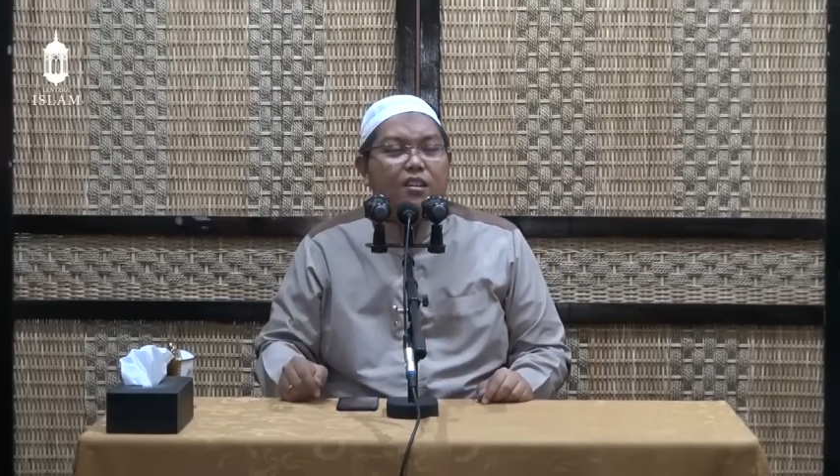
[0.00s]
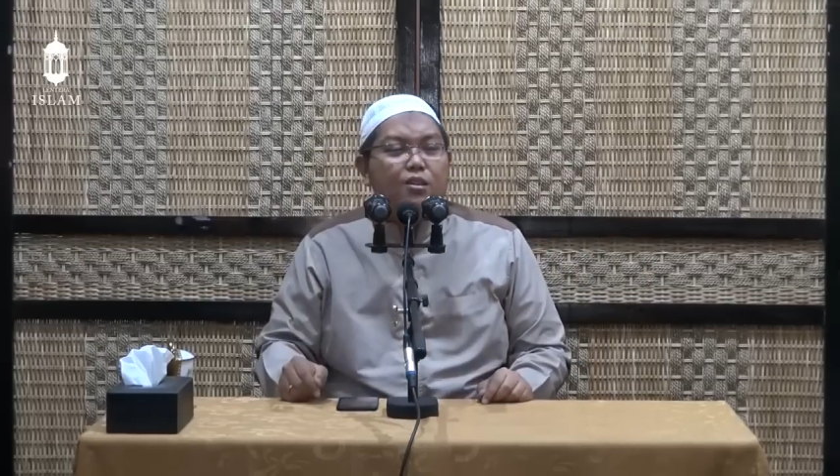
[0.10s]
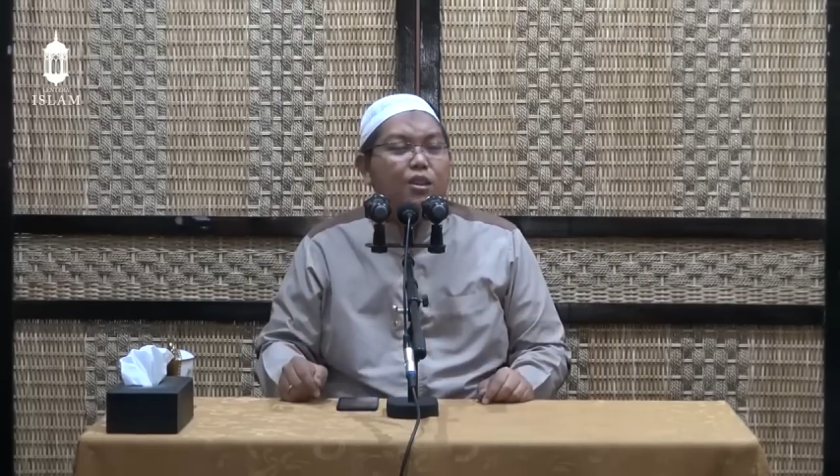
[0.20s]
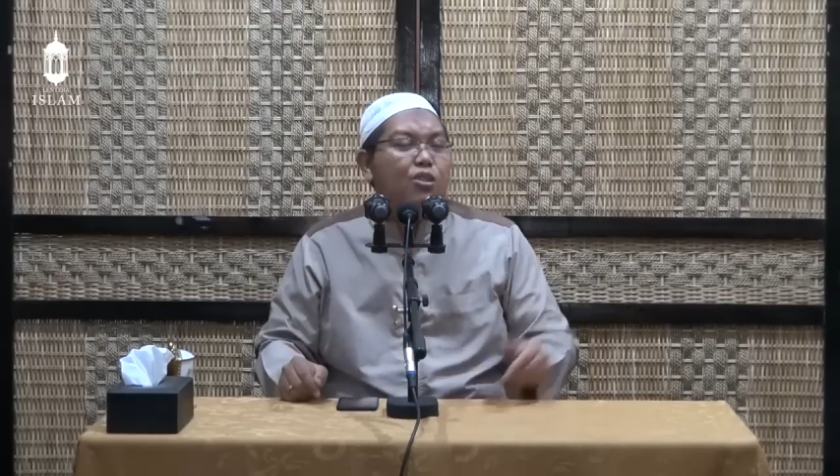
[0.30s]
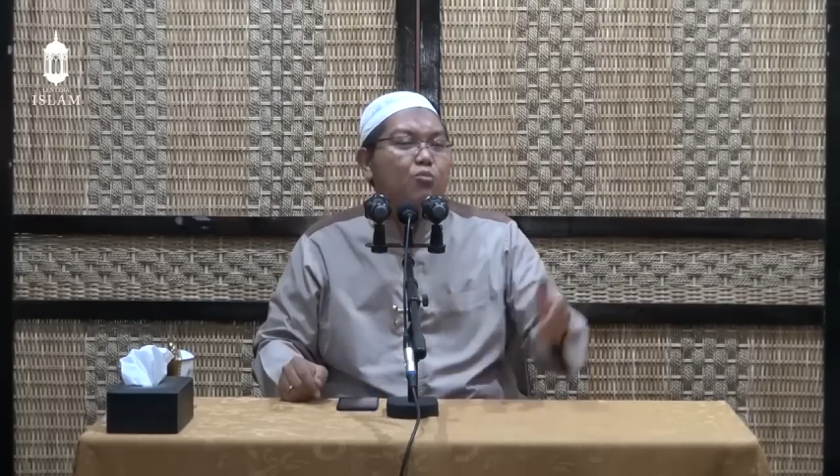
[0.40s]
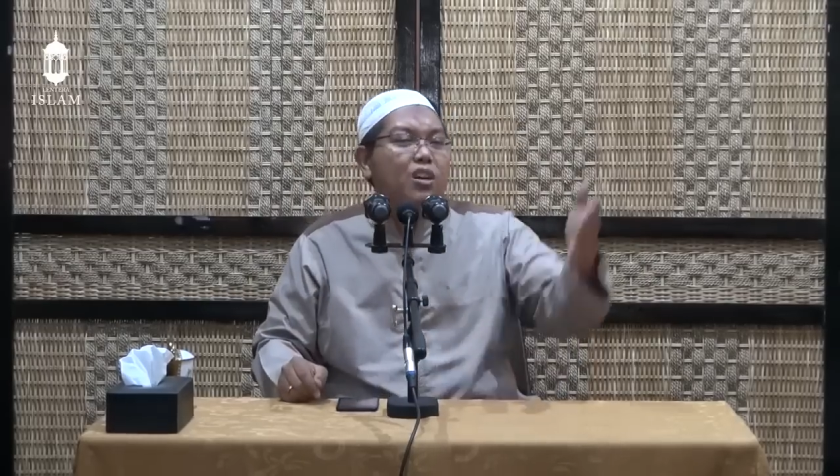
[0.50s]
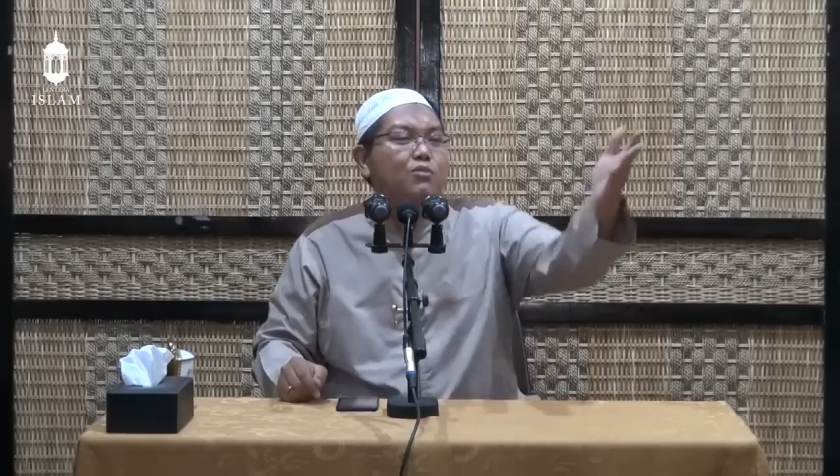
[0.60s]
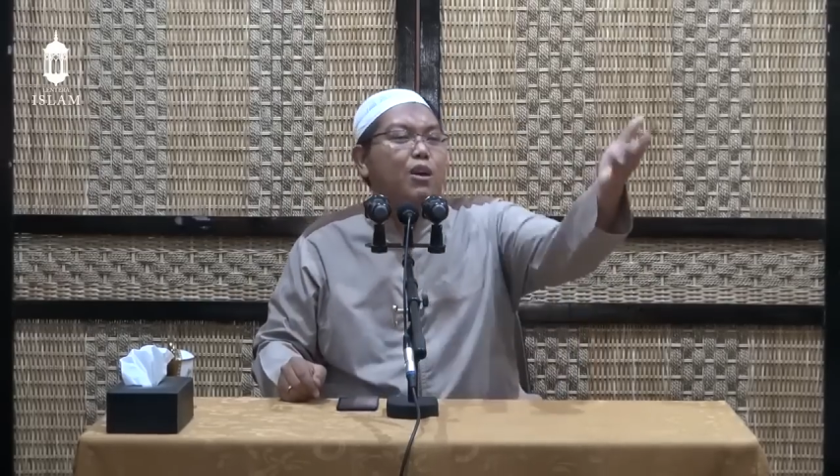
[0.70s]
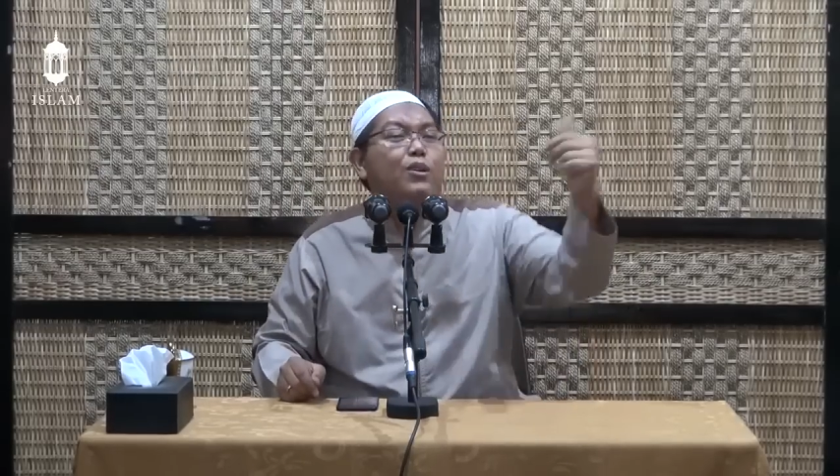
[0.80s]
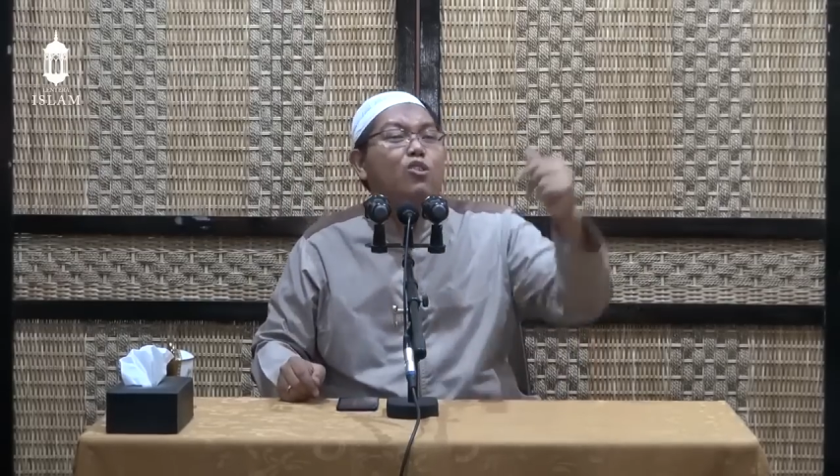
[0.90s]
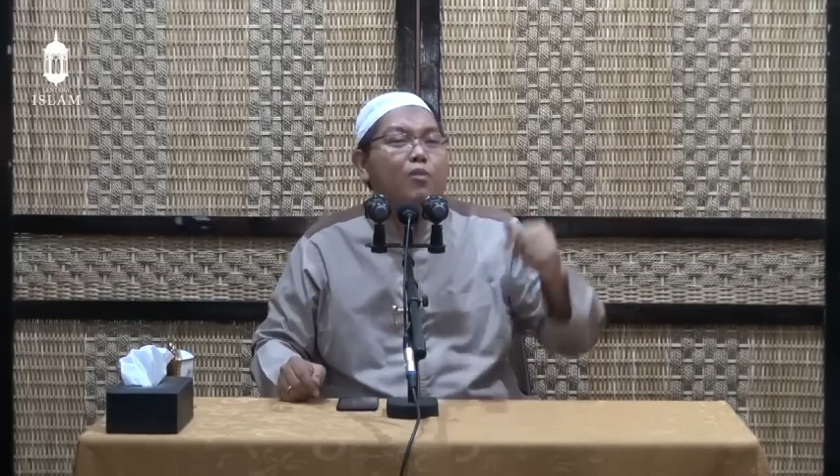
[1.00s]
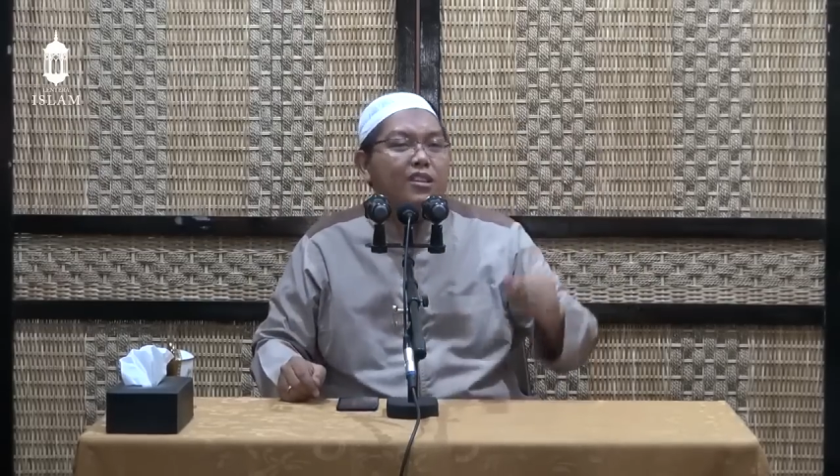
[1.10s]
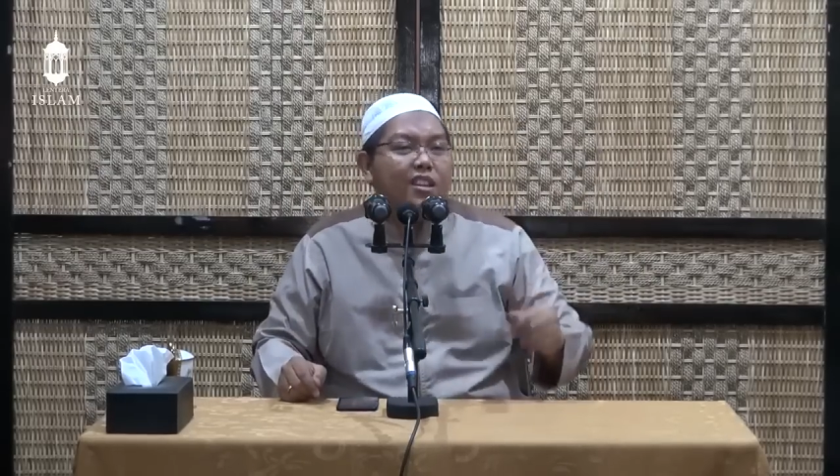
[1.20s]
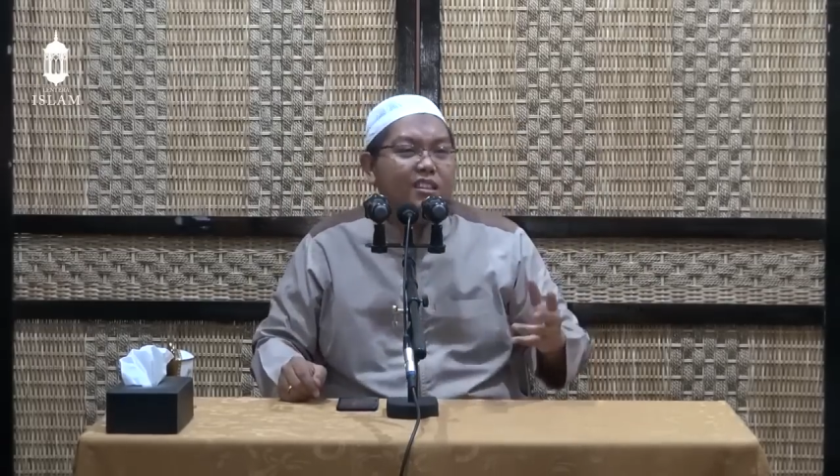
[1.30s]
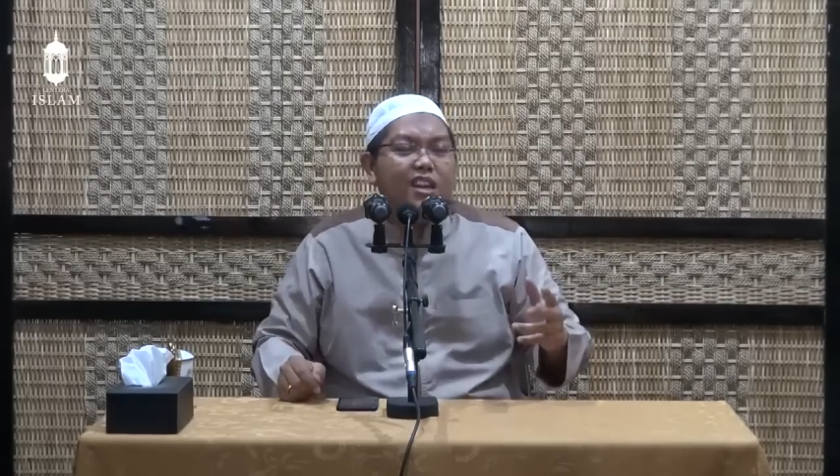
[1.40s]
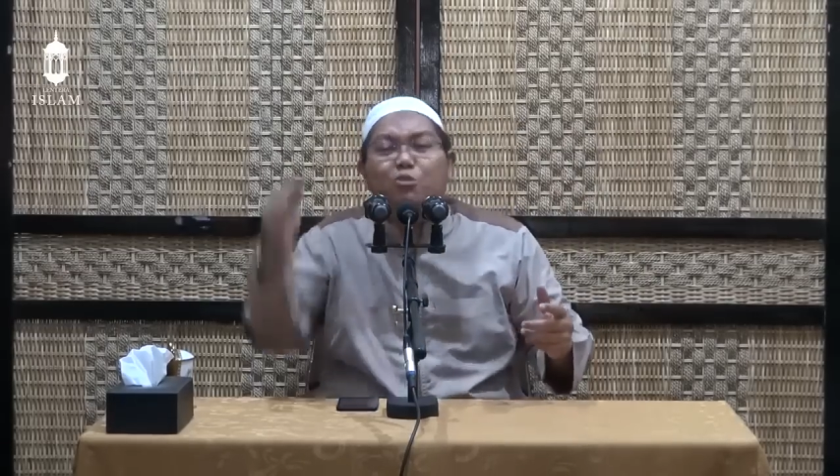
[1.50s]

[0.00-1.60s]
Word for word: Kalau gitu Abu Hanifah apa jawabannya ini?